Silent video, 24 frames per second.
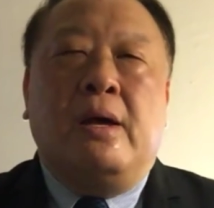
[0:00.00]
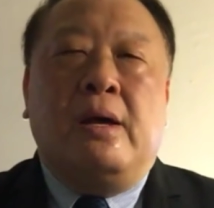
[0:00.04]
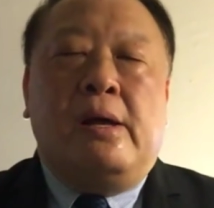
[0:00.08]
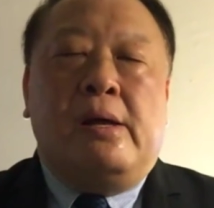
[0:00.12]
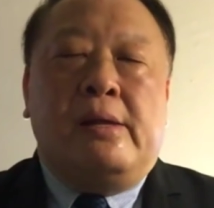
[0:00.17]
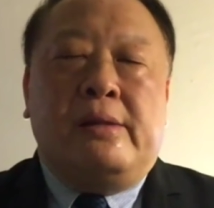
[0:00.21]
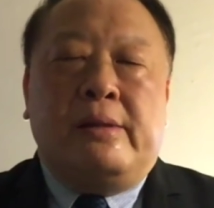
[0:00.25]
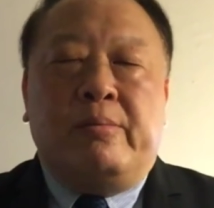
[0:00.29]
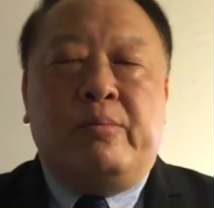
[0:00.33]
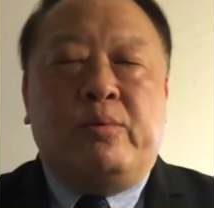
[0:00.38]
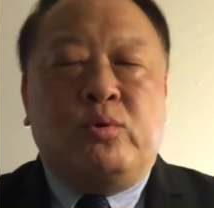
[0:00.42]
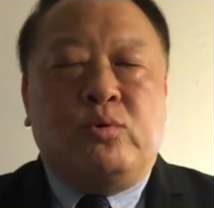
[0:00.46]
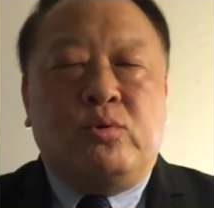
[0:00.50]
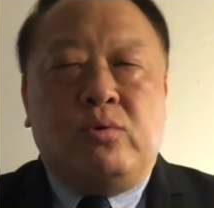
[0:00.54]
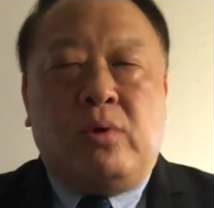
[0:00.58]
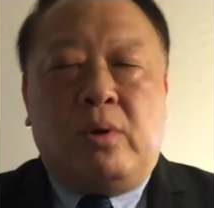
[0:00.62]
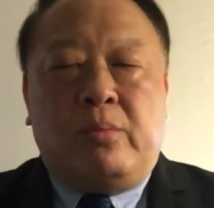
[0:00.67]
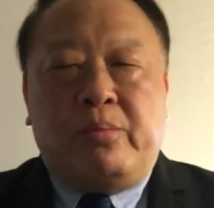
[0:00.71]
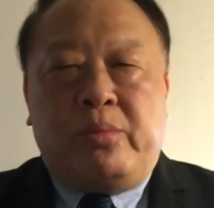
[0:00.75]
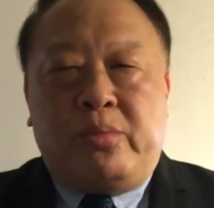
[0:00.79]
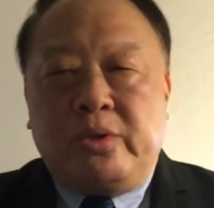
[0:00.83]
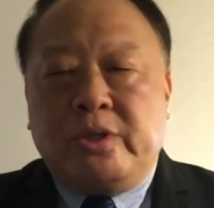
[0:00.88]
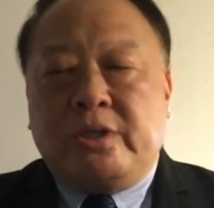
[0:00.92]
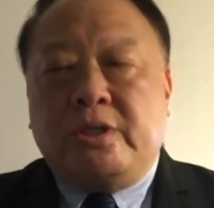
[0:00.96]
那么，如
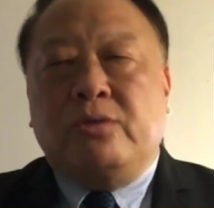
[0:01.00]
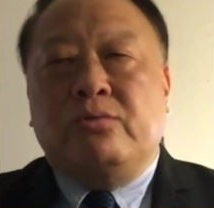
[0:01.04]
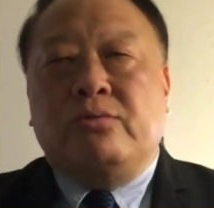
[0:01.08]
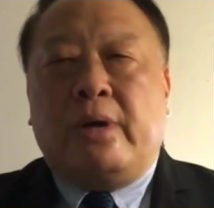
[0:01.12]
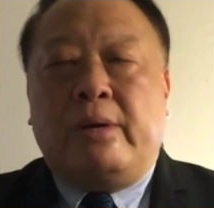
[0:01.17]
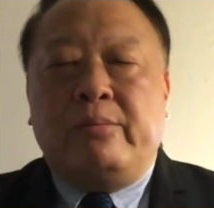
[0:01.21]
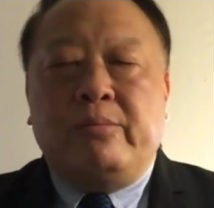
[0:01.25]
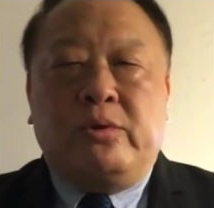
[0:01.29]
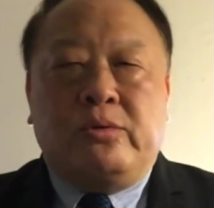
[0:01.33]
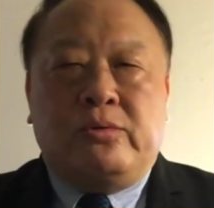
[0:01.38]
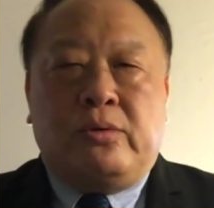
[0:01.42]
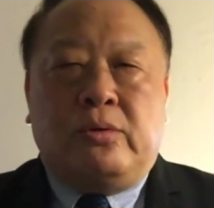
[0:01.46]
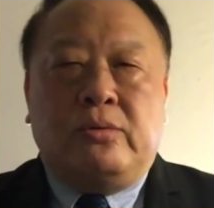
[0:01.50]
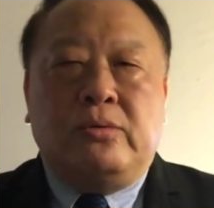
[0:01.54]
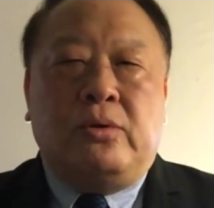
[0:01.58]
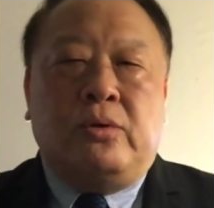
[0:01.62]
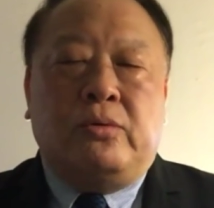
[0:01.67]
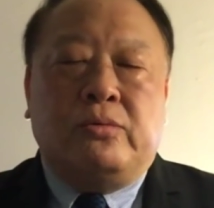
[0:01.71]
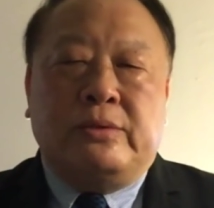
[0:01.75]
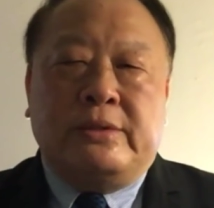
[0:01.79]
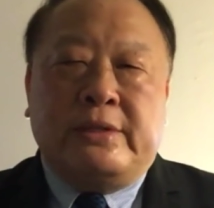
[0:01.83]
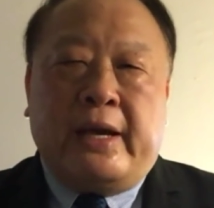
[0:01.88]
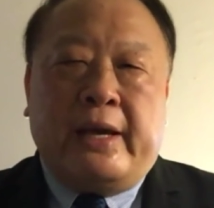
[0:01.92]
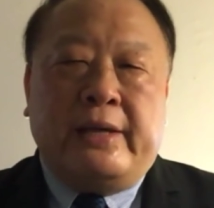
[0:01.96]
果不是川普总
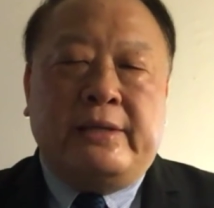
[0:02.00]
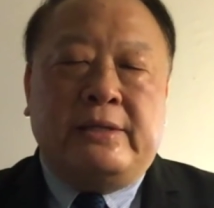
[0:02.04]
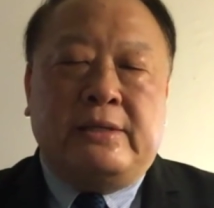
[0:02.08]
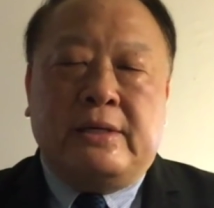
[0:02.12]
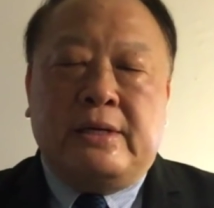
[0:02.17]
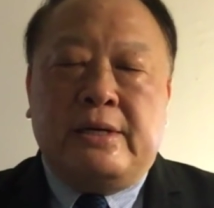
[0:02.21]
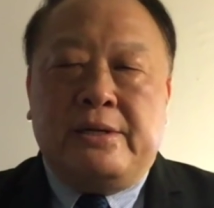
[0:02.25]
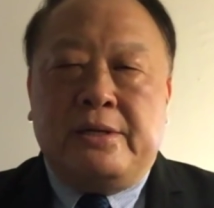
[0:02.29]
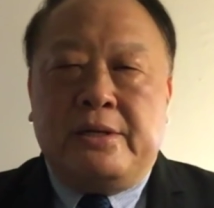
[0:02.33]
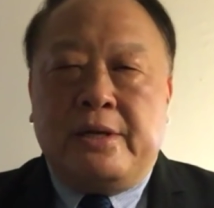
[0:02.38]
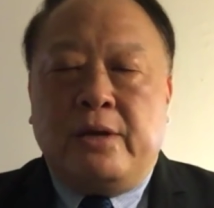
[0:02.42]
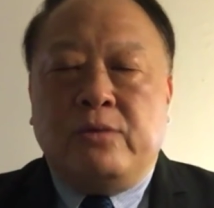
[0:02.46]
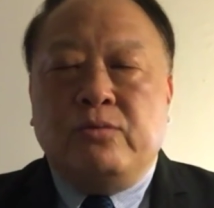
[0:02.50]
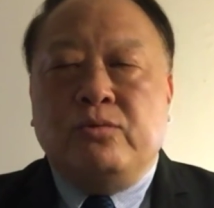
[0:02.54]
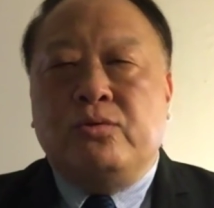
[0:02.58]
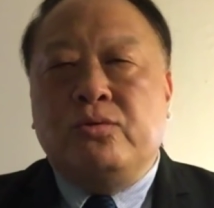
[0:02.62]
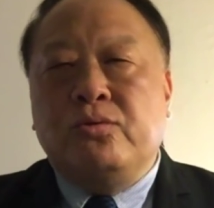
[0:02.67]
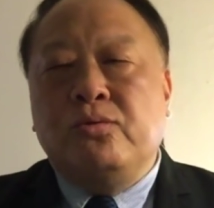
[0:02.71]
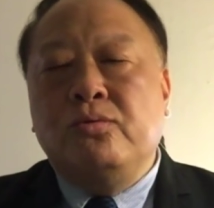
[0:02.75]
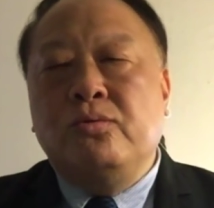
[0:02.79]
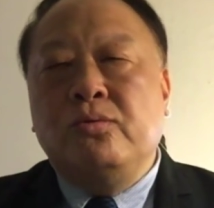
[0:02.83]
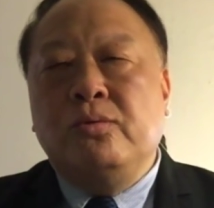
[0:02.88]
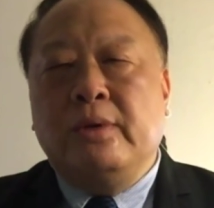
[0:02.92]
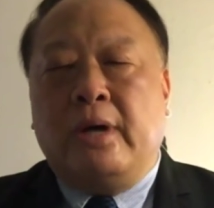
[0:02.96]
统在这个年
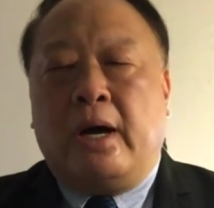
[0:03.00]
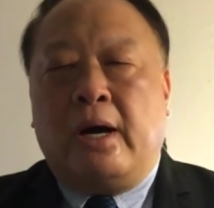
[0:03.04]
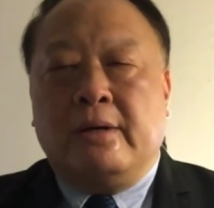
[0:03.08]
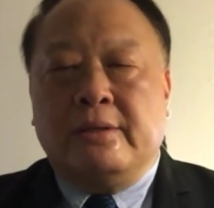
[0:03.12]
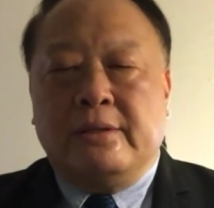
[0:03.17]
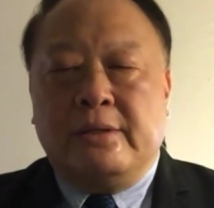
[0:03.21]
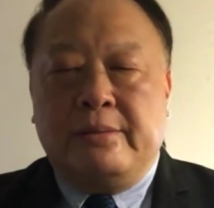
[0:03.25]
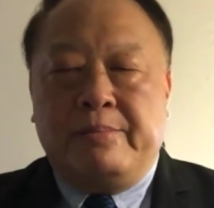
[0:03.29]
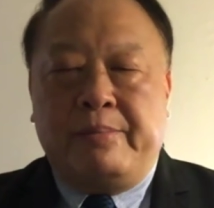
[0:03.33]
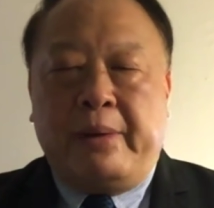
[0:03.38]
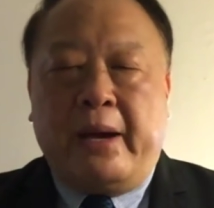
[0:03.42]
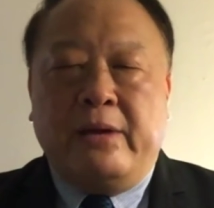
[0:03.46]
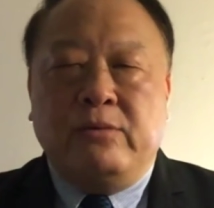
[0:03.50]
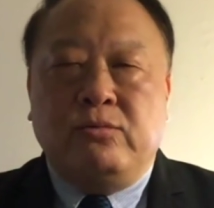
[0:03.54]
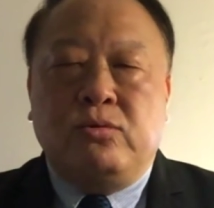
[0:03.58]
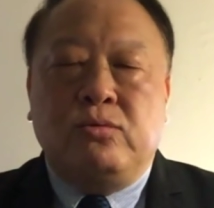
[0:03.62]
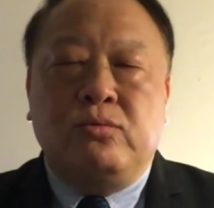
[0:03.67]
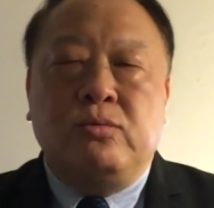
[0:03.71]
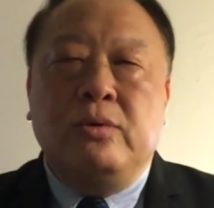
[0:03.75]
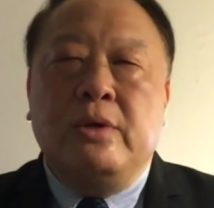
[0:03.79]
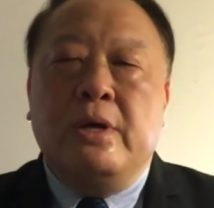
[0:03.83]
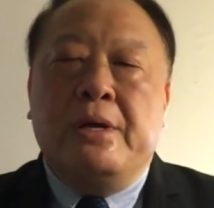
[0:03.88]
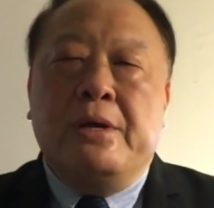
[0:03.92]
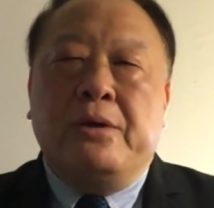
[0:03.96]
初啊派
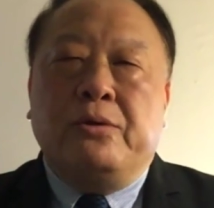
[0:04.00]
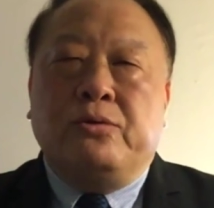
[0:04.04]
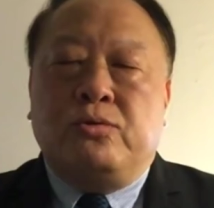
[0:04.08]
出